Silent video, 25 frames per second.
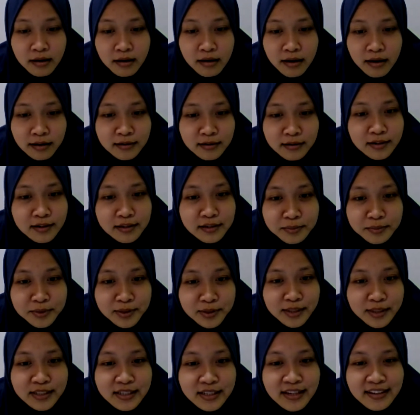Ada
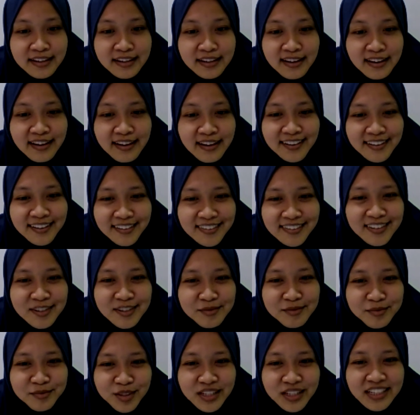sepertinya ya. Ayo
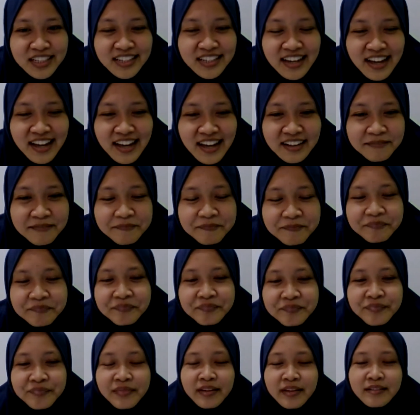dikumpulin ya.
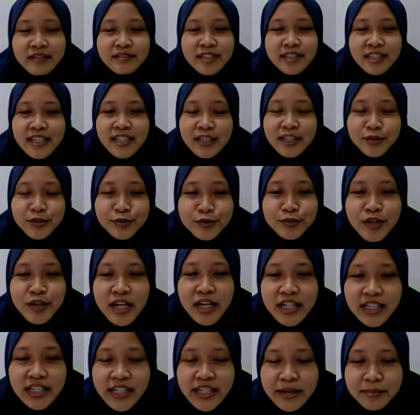Sudah tunggu
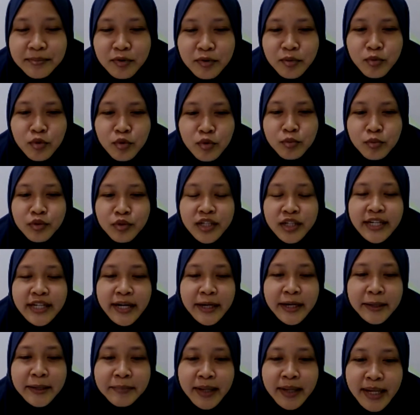hari ini yang belum ngumpulin
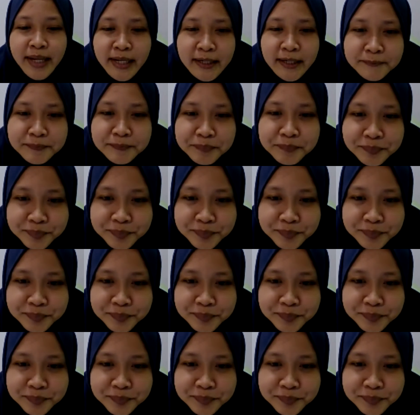yang kemarin.